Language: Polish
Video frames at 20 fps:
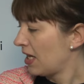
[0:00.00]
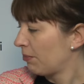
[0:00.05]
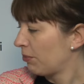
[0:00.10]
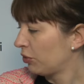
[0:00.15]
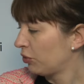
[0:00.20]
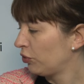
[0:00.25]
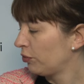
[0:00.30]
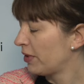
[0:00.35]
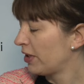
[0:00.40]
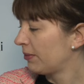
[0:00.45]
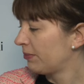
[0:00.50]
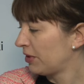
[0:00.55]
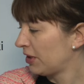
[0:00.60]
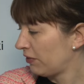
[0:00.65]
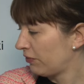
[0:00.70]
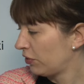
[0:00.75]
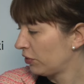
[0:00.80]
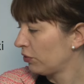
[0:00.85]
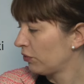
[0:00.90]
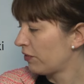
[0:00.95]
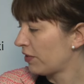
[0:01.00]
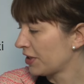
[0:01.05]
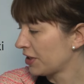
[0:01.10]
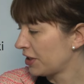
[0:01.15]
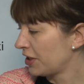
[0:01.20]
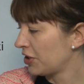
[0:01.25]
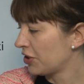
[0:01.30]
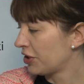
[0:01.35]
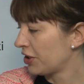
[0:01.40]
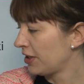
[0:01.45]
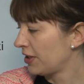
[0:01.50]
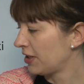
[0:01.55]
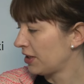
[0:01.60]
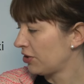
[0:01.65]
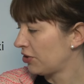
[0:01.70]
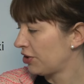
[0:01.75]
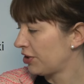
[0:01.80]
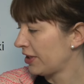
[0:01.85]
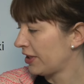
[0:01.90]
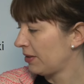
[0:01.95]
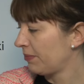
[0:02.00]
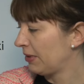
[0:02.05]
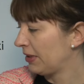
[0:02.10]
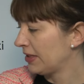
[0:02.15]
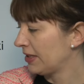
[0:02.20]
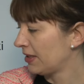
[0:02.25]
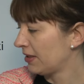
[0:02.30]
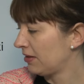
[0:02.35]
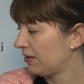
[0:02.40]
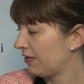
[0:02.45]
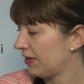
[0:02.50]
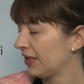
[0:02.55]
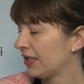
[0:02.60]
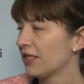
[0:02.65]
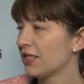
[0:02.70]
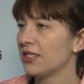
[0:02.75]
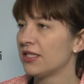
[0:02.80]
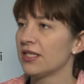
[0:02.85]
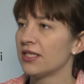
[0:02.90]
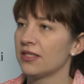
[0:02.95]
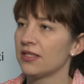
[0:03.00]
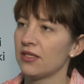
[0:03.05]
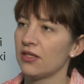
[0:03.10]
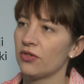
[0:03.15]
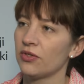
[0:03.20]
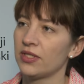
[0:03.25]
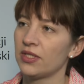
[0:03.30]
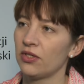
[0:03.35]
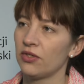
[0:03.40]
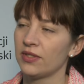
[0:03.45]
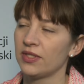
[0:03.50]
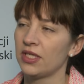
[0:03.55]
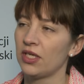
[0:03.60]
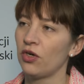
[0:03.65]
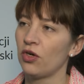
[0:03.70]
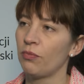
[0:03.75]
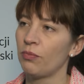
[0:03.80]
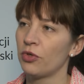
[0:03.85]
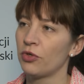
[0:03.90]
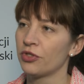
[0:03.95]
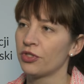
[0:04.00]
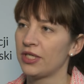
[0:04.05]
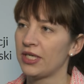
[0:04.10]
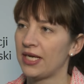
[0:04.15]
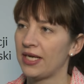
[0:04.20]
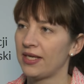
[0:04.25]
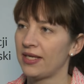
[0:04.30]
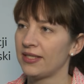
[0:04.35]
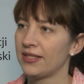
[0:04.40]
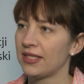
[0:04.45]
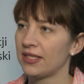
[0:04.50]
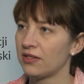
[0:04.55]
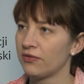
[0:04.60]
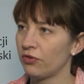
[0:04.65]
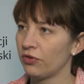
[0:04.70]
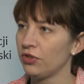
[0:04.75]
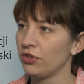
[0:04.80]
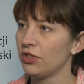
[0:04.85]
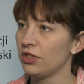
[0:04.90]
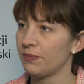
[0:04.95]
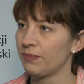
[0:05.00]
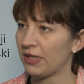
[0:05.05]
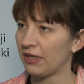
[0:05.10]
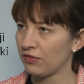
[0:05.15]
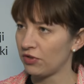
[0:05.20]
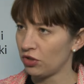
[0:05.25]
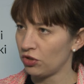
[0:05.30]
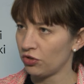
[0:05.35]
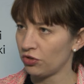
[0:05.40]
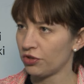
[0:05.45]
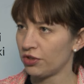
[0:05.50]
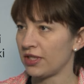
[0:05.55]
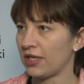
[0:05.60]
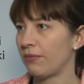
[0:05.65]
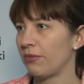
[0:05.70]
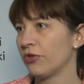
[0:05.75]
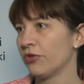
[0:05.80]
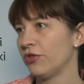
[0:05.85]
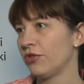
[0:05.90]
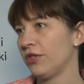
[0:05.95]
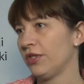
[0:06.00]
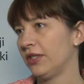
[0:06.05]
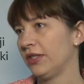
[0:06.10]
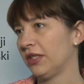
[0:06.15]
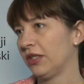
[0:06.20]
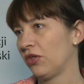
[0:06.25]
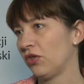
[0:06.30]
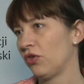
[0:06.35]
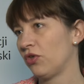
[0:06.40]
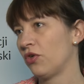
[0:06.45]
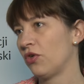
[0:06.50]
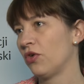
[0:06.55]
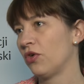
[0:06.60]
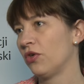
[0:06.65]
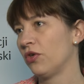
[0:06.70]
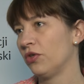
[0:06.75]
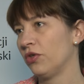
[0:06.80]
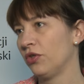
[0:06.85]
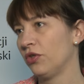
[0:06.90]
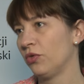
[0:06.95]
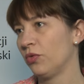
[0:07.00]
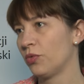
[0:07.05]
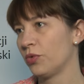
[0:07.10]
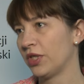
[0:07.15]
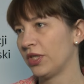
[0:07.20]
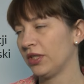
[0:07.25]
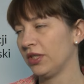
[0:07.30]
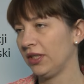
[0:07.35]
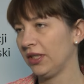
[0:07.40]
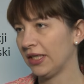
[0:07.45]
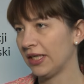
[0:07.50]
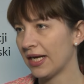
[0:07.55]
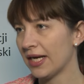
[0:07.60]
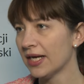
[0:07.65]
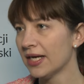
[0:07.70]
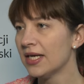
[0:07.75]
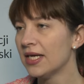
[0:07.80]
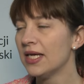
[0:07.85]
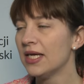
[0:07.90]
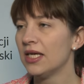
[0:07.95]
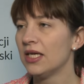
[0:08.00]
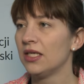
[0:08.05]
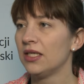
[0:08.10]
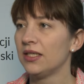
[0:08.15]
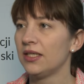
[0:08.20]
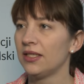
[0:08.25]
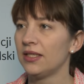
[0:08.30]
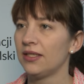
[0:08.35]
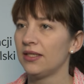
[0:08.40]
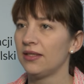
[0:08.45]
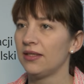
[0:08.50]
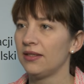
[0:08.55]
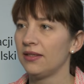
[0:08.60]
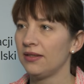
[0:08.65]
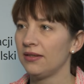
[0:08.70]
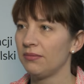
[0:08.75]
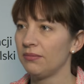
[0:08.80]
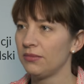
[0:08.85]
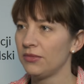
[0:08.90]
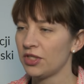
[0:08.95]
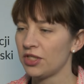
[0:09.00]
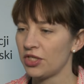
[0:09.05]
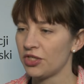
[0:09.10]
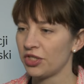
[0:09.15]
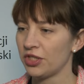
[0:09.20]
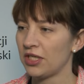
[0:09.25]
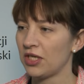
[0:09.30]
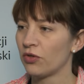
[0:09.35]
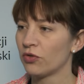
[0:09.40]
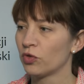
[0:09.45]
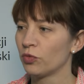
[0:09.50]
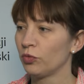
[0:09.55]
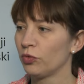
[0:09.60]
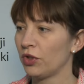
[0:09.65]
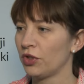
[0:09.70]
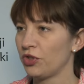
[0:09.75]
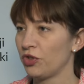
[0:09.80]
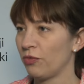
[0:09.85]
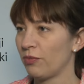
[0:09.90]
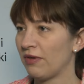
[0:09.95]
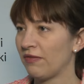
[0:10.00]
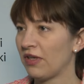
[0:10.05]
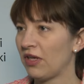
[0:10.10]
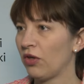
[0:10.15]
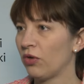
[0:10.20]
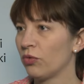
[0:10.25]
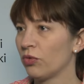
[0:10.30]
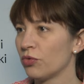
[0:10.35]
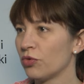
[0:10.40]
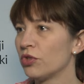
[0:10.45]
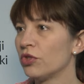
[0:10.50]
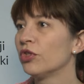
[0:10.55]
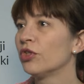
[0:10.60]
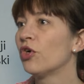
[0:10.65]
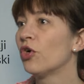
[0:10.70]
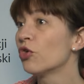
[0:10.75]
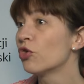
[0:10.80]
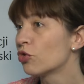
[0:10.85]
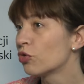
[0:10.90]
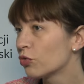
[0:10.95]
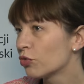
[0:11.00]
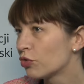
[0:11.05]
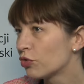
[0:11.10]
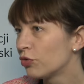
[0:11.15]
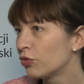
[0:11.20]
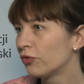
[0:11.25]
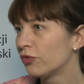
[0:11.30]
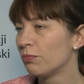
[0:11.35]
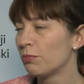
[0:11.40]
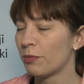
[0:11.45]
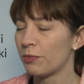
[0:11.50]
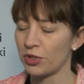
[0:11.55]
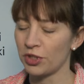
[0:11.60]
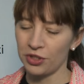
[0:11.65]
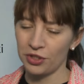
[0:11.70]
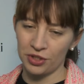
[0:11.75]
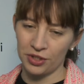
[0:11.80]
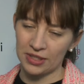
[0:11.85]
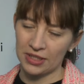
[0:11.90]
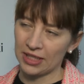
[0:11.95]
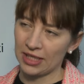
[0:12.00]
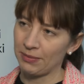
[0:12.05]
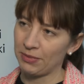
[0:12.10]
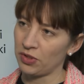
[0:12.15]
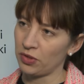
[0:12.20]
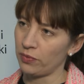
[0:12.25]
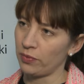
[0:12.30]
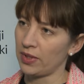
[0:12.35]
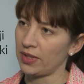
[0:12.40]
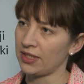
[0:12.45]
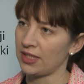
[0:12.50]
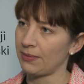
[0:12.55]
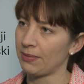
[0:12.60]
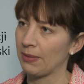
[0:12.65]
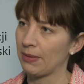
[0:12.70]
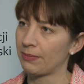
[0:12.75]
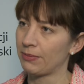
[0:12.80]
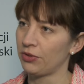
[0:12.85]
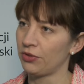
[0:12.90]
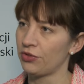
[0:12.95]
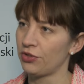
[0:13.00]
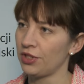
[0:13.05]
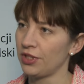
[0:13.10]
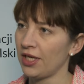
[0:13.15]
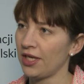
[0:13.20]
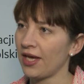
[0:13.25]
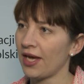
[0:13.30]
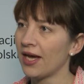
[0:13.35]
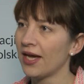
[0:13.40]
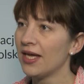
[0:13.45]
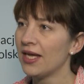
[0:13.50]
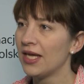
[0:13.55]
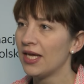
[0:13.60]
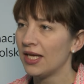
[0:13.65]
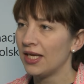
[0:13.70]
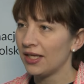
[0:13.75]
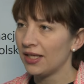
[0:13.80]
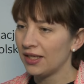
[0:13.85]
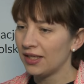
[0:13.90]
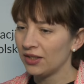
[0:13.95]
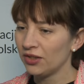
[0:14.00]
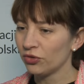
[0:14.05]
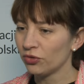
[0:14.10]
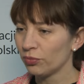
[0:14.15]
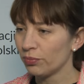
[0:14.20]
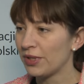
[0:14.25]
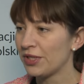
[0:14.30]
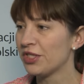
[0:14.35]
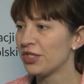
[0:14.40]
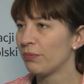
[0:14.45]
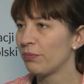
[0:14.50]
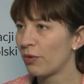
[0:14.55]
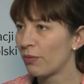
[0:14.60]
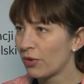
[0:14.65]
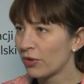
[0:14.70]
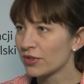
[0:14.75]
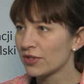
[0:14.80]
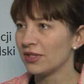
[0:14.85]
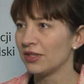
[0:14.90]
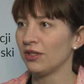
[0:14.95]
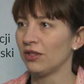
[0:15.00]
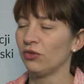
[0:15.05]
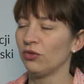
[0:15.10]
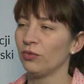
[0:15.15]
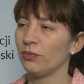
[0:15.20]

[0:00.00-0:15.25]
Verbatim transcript: Pod numerem telefonu właśnie 604 512 000 można zadzwonić i sprawdzić tożsamość e, takiego e, urzędnika. Myślę, że dla osób, które się obawiają różnych oszustów, bo przecież z takimi sytuacjami mamy do czynienia, no tu będzie pomocny ten